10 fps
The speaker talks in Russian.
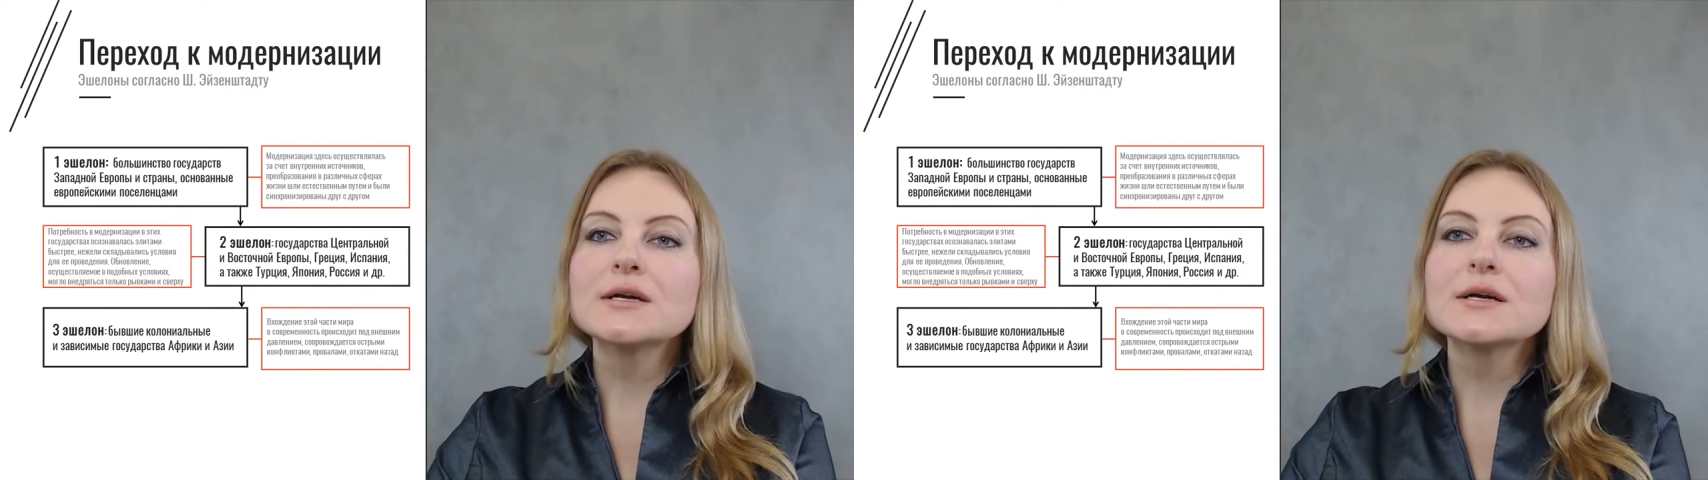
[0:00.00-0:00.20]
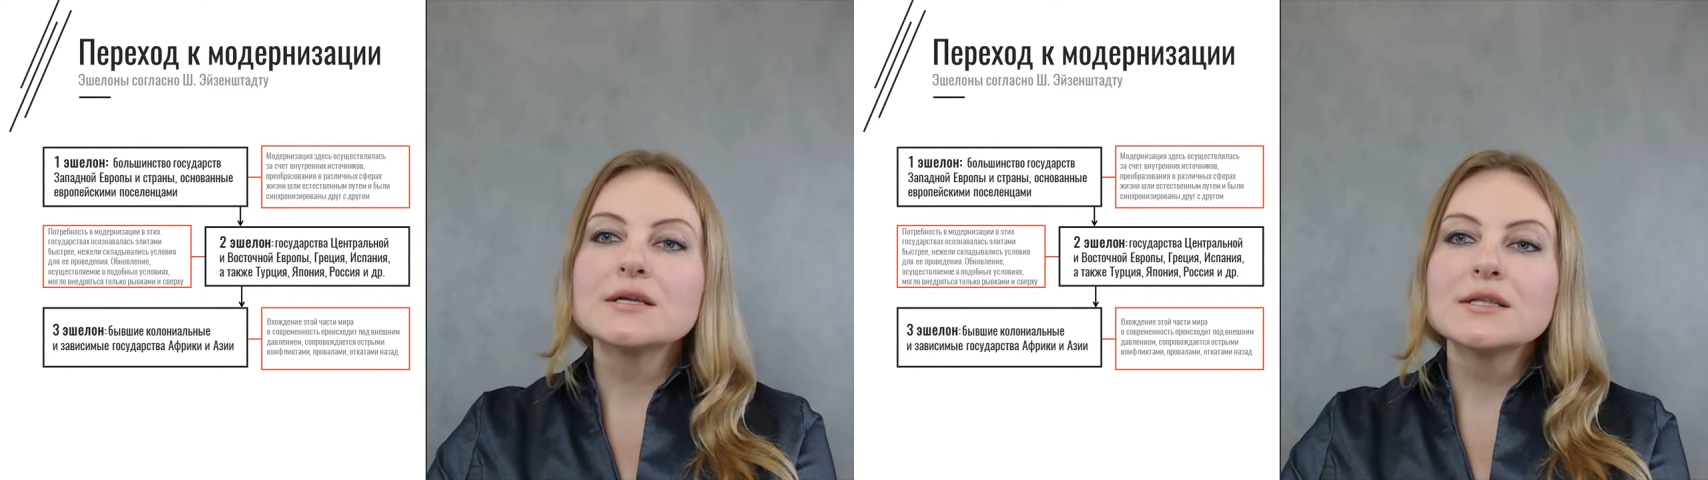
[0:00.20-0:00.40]

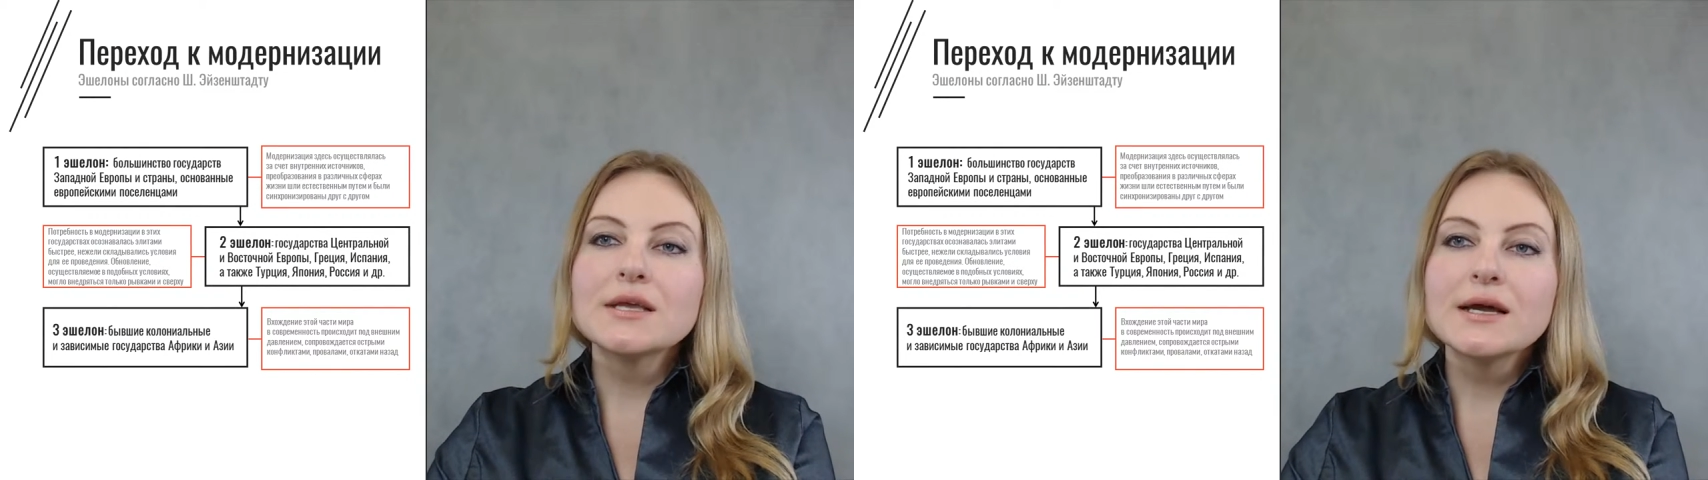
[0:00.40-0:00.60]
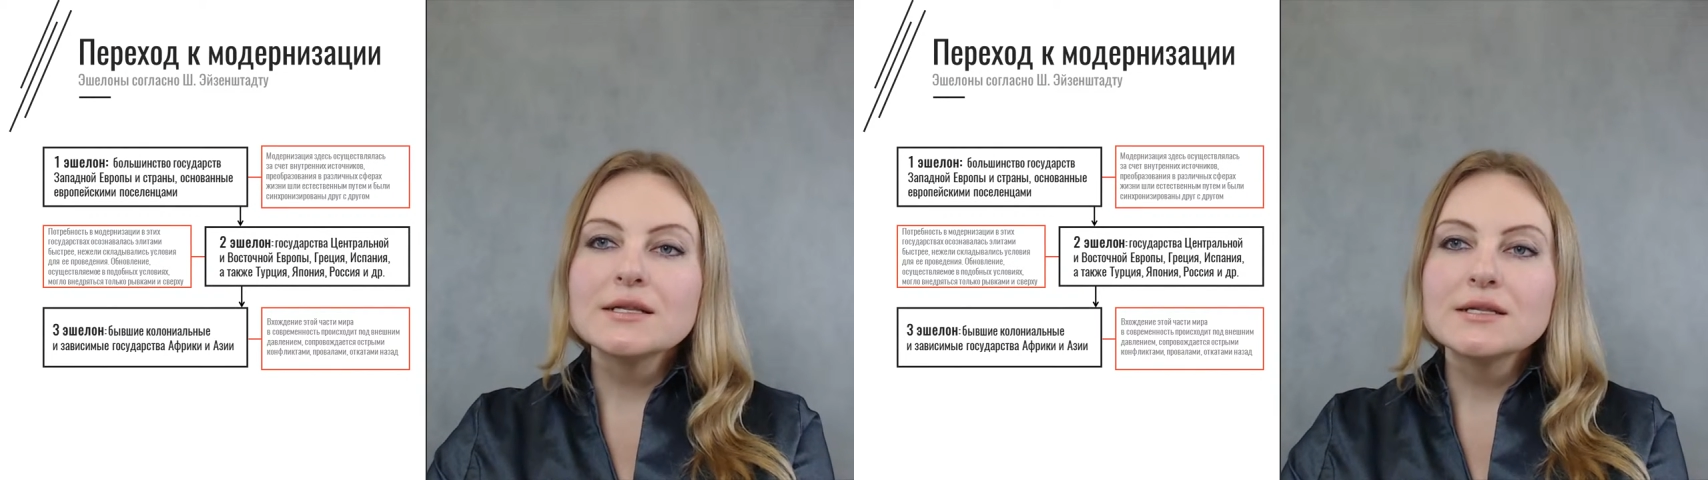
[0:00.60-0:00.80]

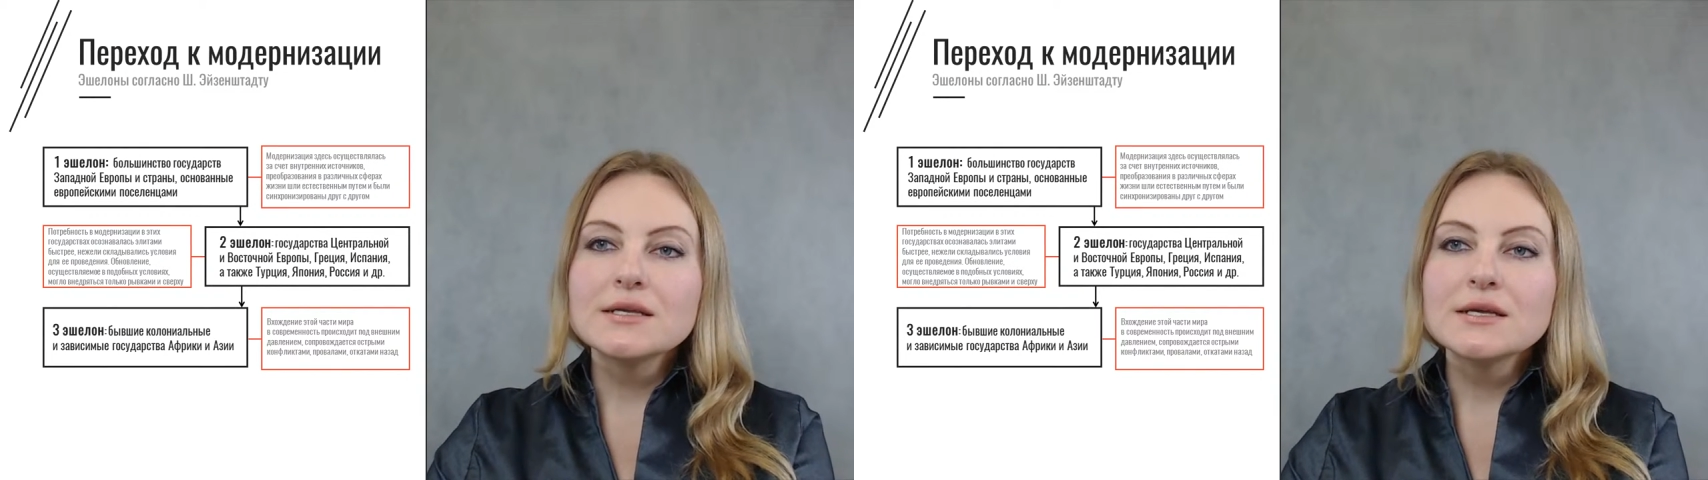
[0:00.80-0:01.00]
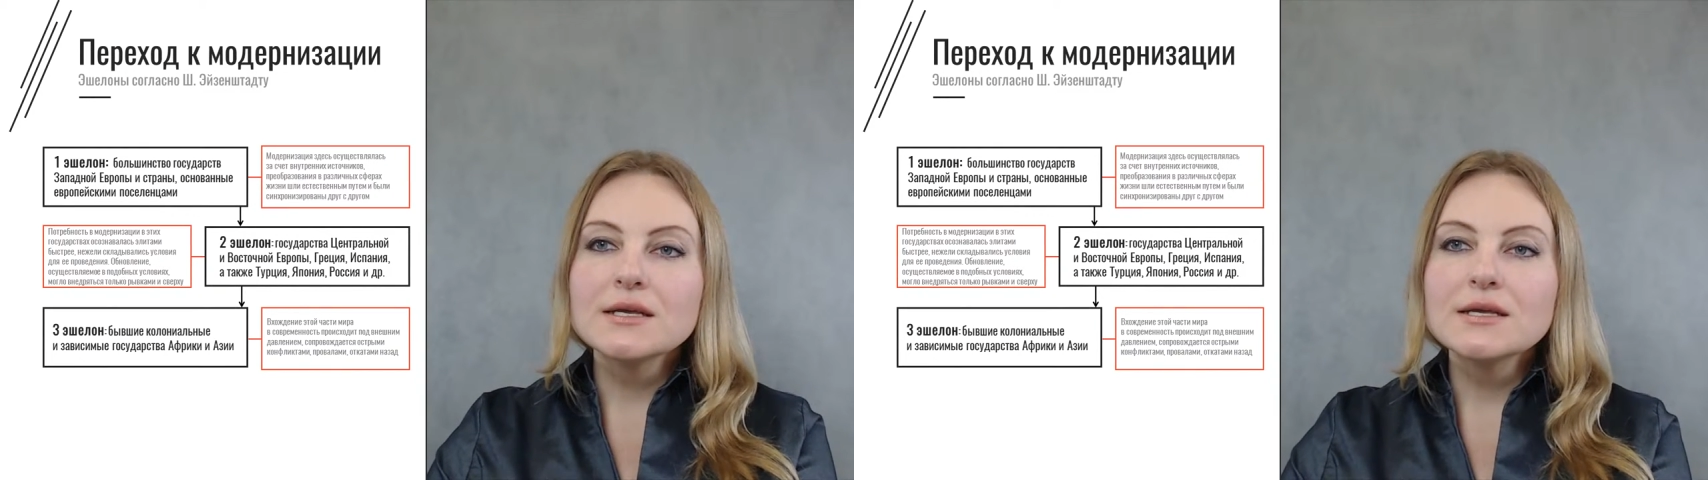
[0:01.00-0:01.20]

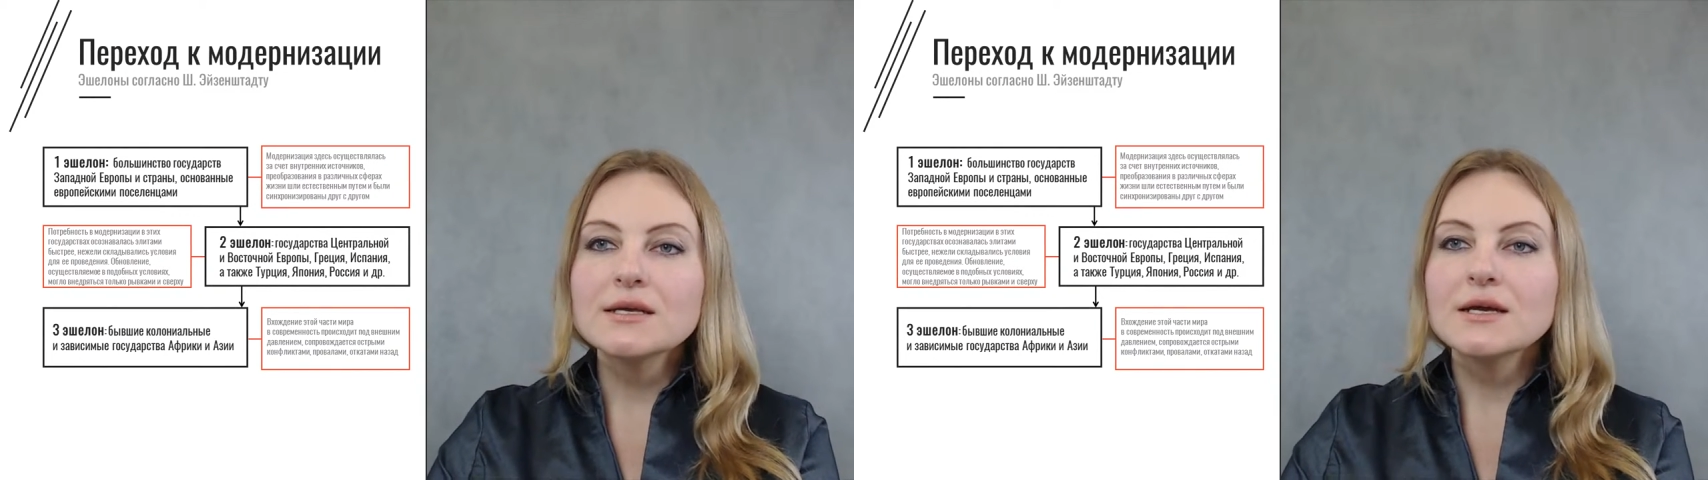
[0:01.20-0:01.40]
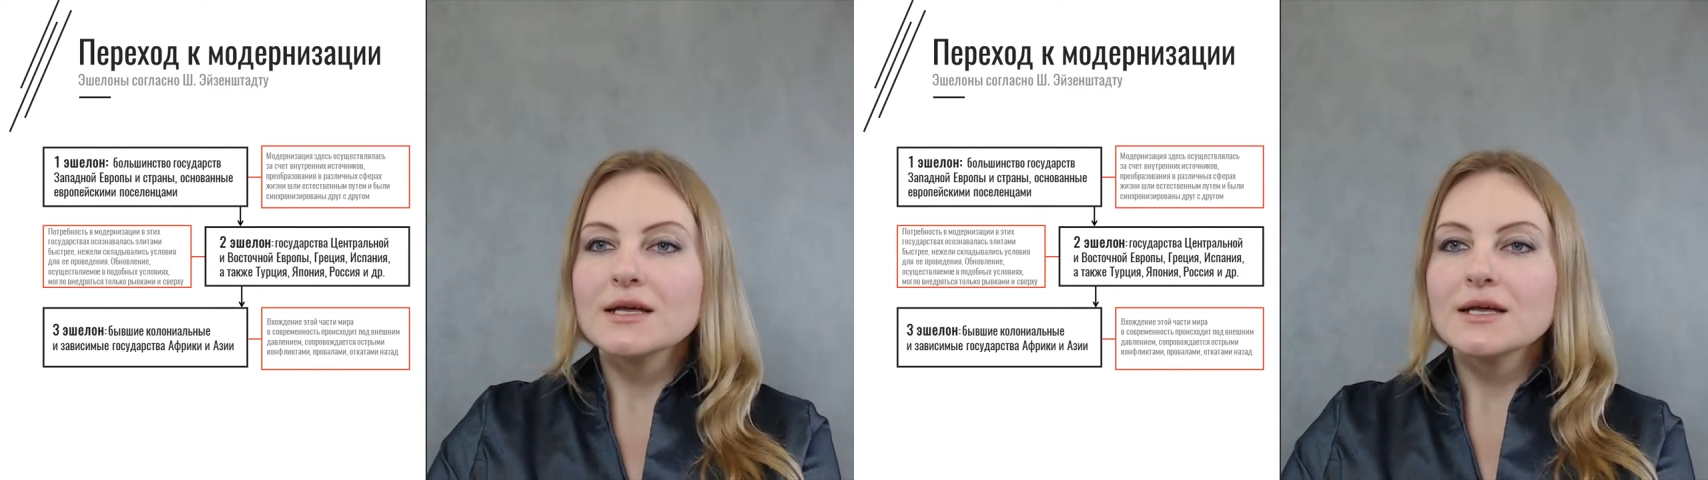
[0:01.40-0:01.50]
колониальные и